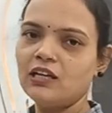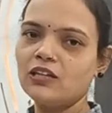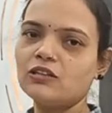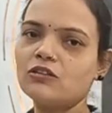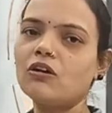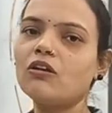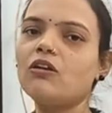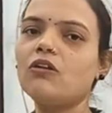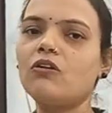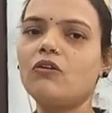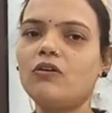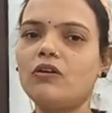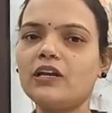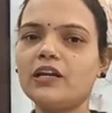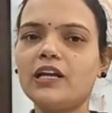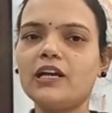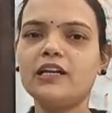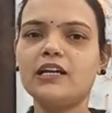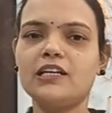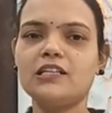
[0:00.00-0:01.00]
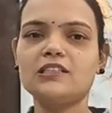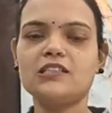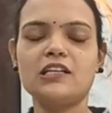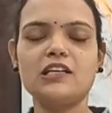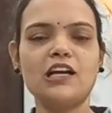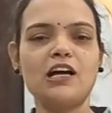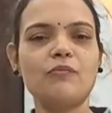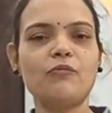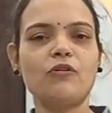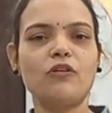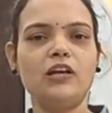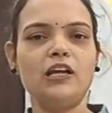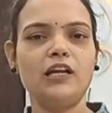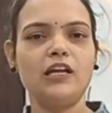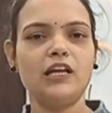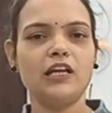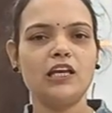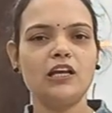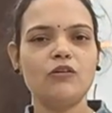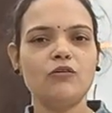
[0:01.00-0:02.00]
की तो लोन की टेंशन आपको
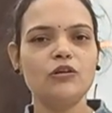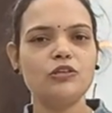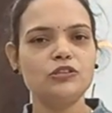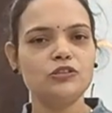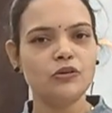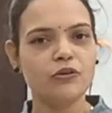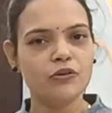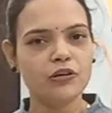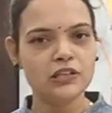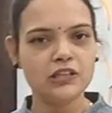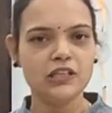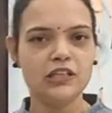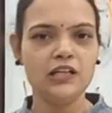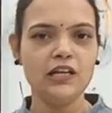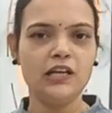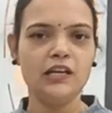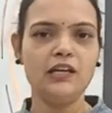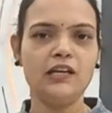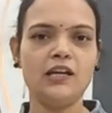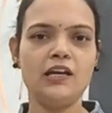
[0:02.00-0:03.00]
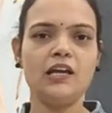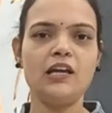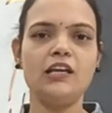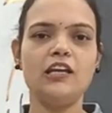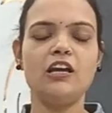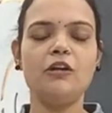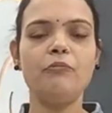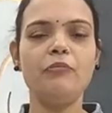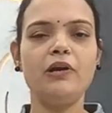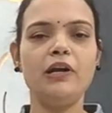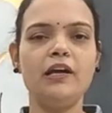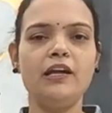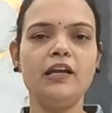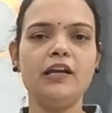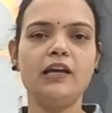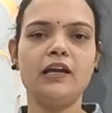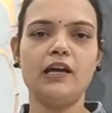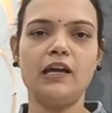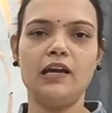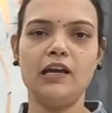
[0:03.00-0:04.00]
लेने की कोई जरूरत ही नहीं है ये
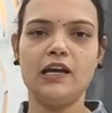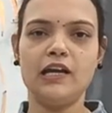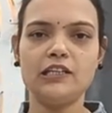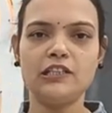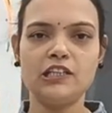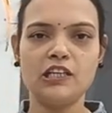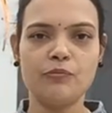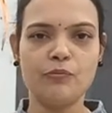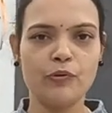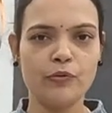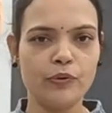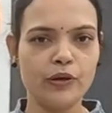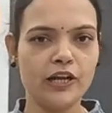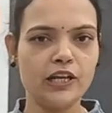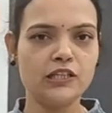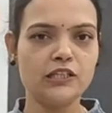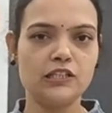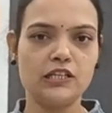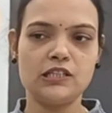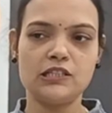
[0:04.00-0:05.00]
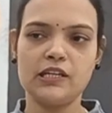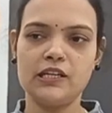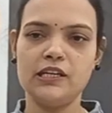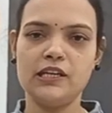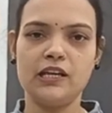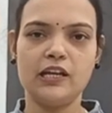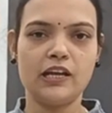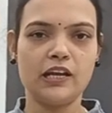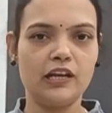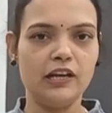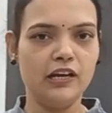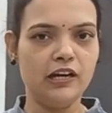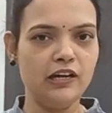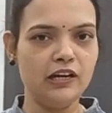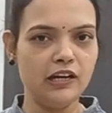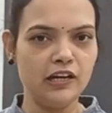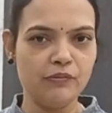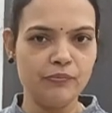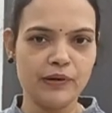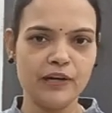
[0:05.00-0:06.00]
बिल्डिंग एल अप्रूव्ड है जैसे ये एक
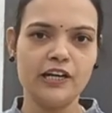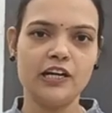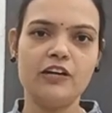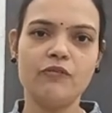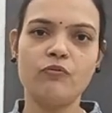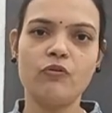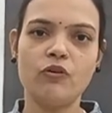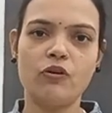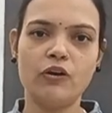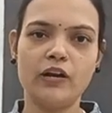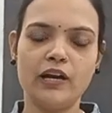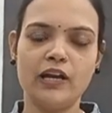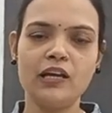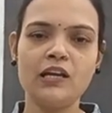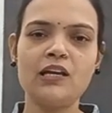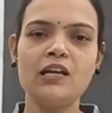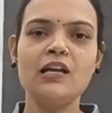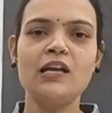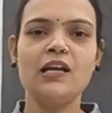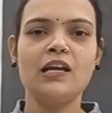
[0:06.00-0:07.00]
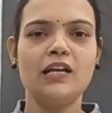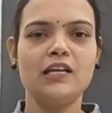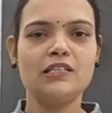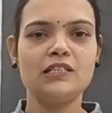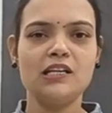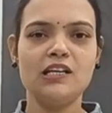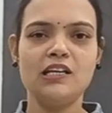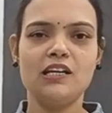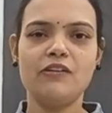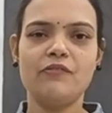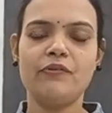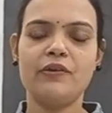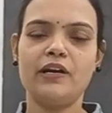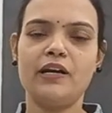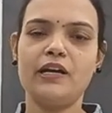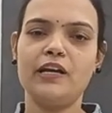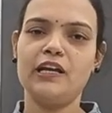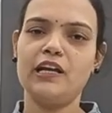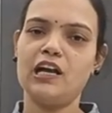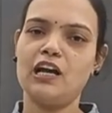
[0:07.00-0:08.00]
इंडिपेंडेंट फ्लोर है इसीलिए
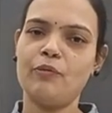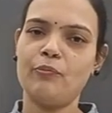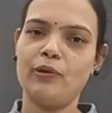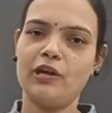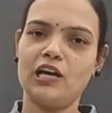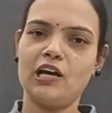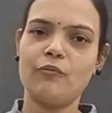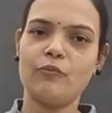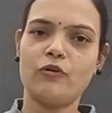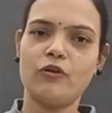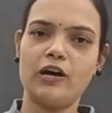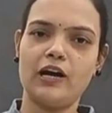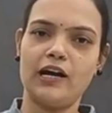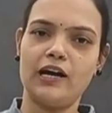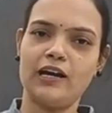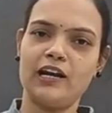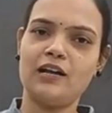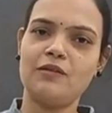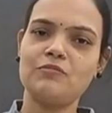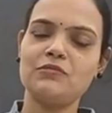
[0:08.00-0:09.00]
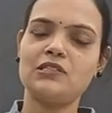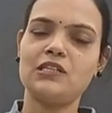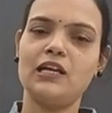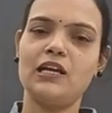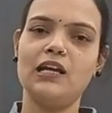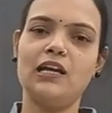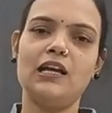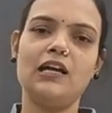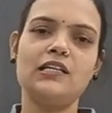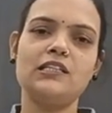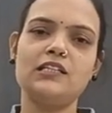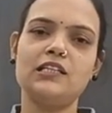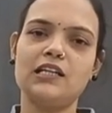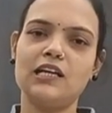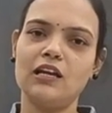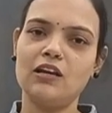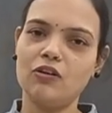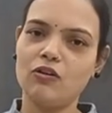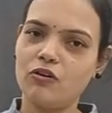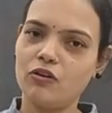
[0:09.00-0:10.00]
फ्रेंड यहाँ पे आपको आराम से एल
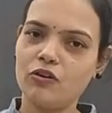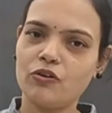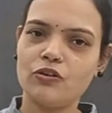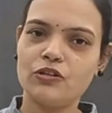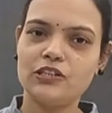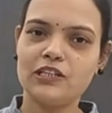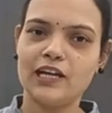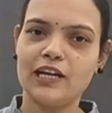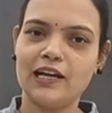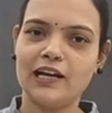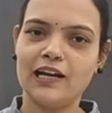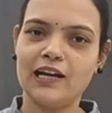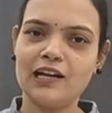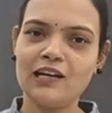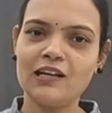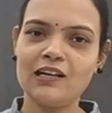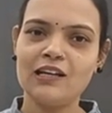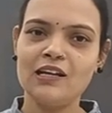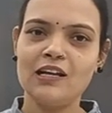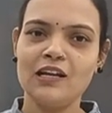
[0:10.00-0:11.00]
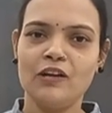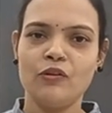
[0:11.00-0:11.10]
का लोन हो जाएगा